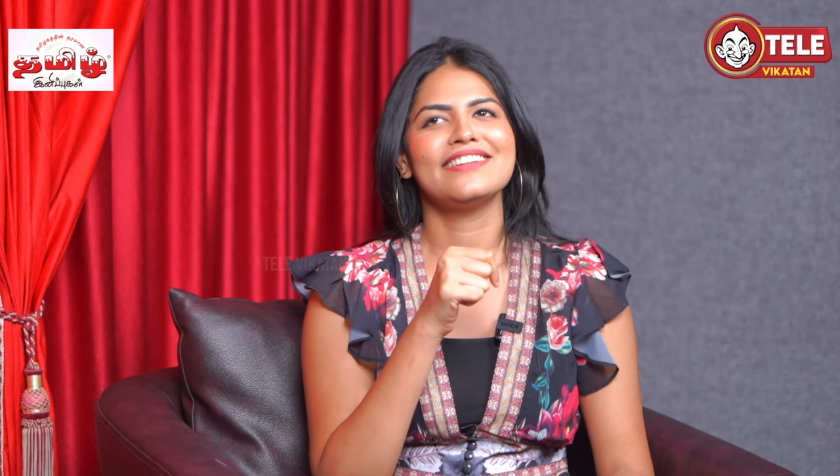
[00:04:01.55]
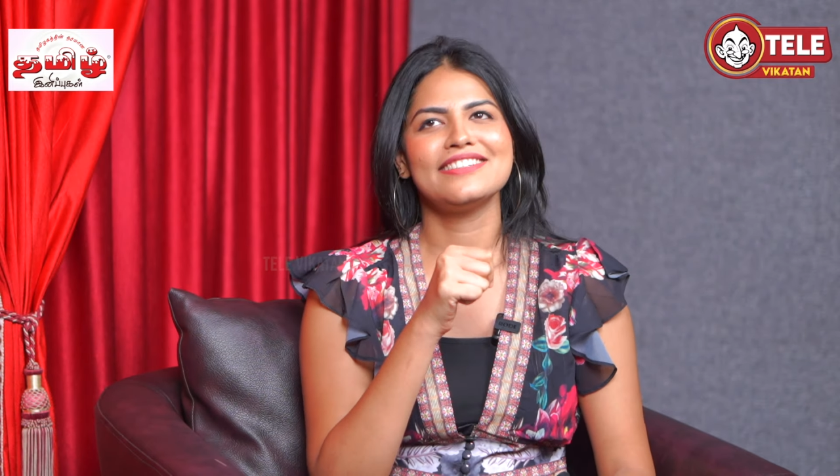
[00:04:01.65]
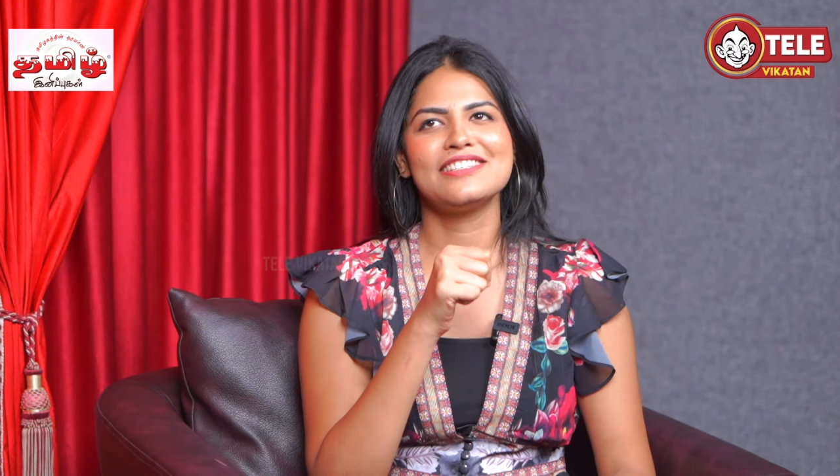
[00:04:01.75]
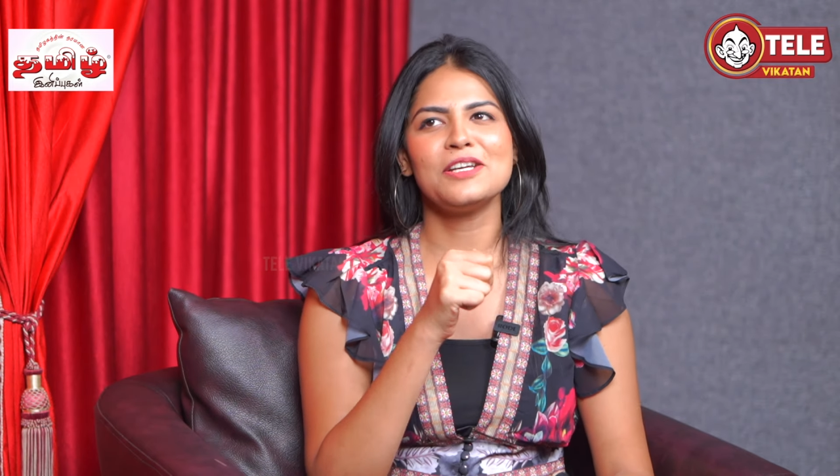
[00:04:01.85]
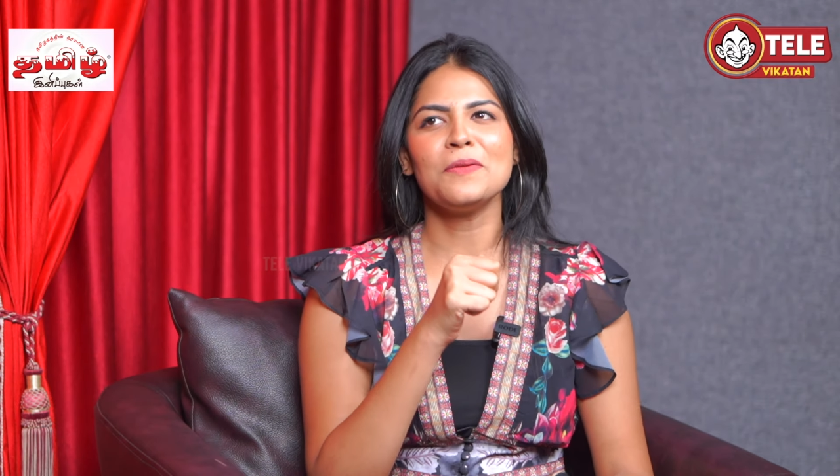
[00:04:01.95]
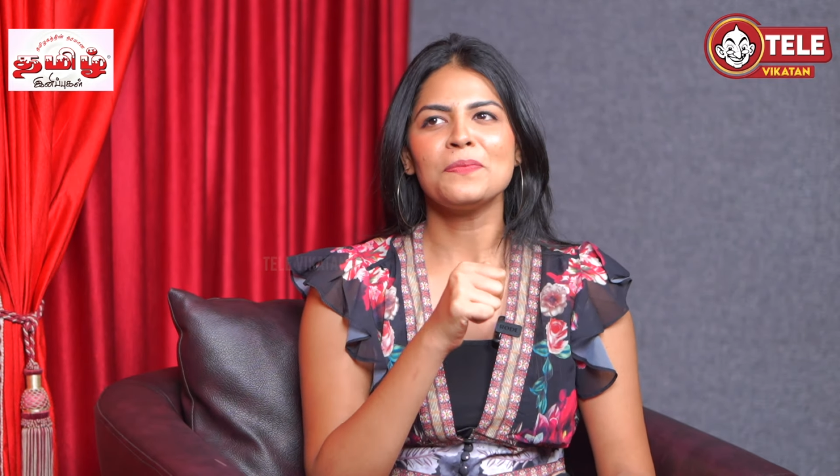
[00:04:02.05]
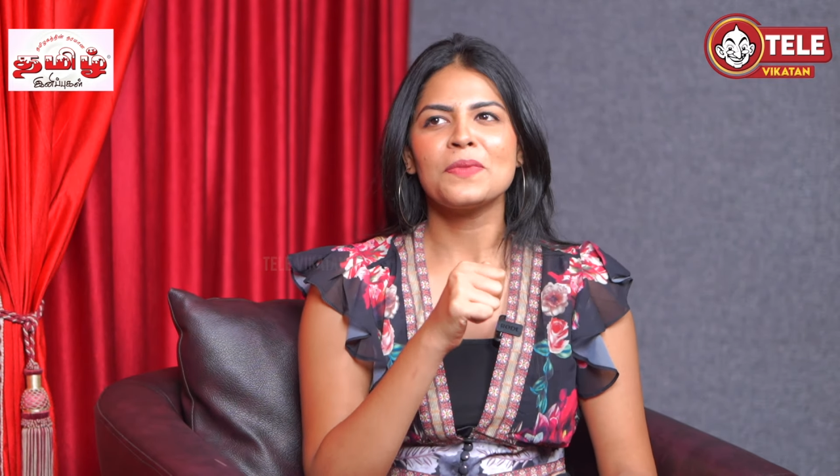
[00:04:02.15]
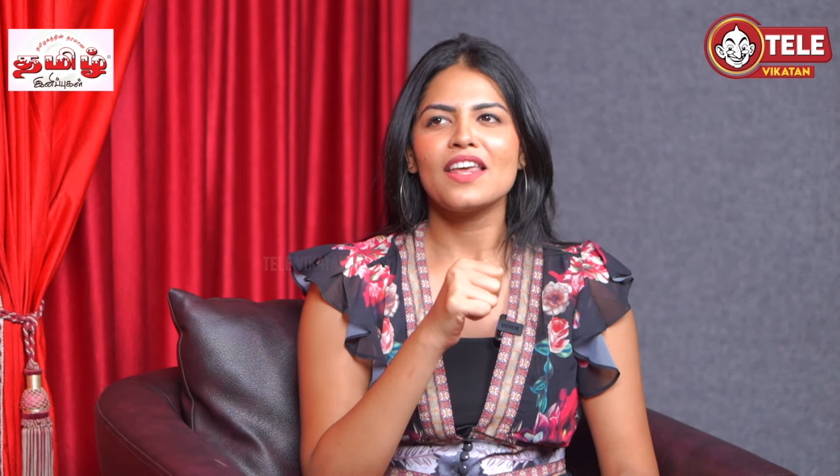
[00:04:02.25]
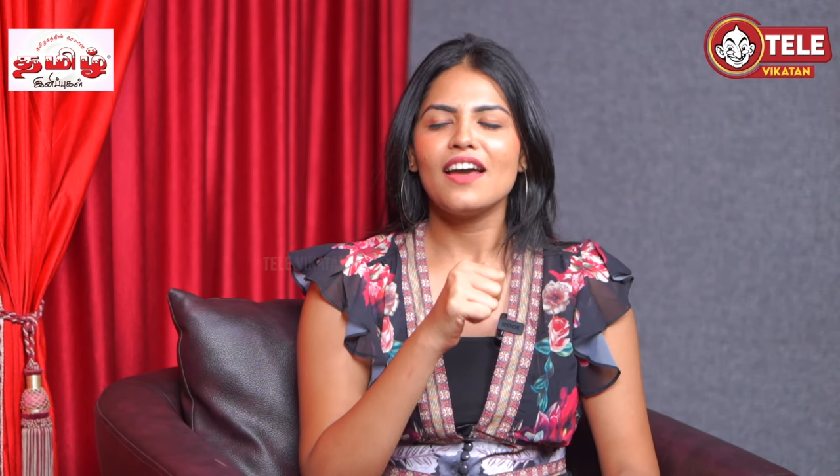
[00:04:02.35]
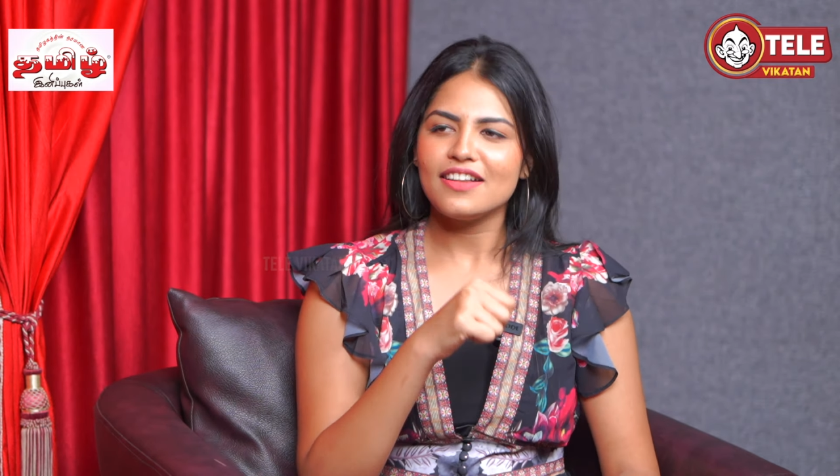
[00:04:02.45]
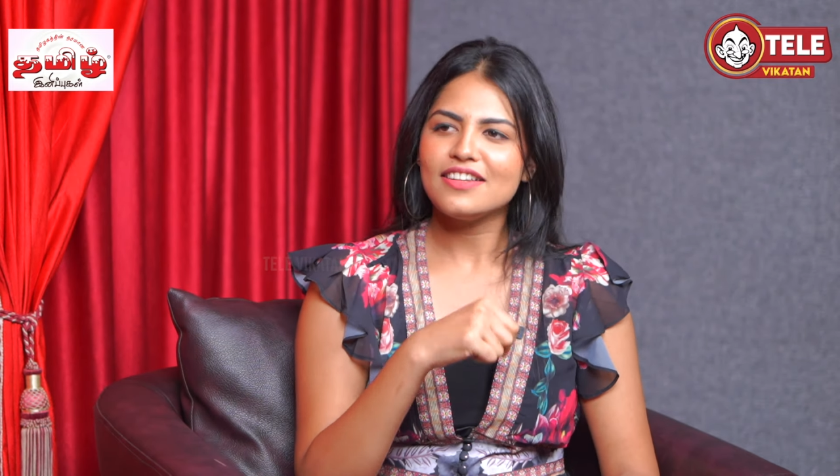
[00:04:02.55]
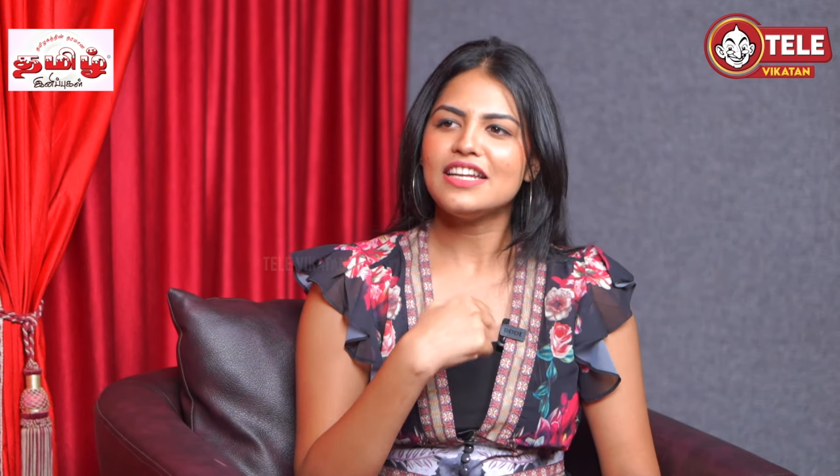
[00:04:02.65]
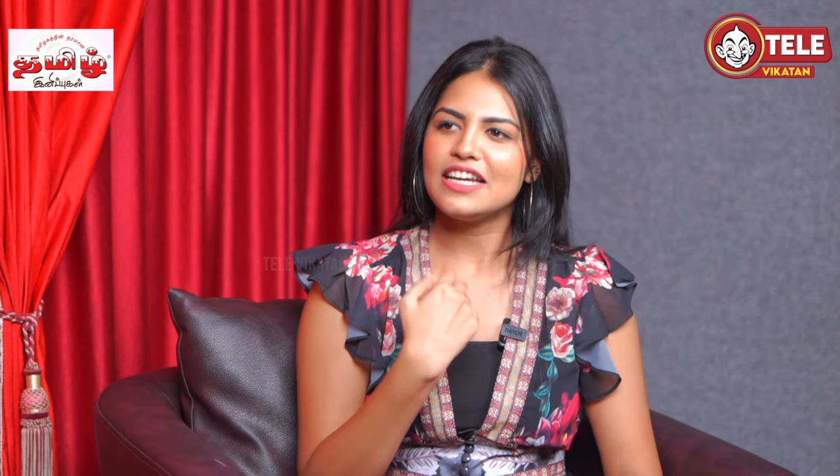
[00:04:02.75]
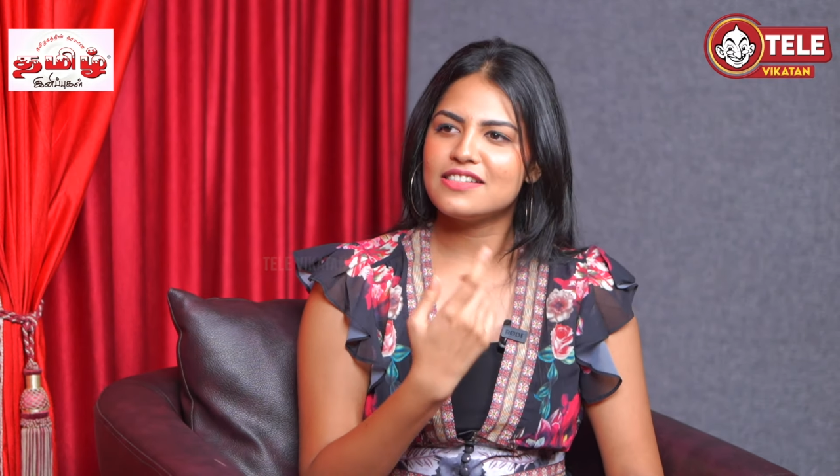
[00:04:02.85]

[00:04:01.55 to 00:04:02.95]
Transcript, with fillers: இருந்துச்சு அண்ட் தென்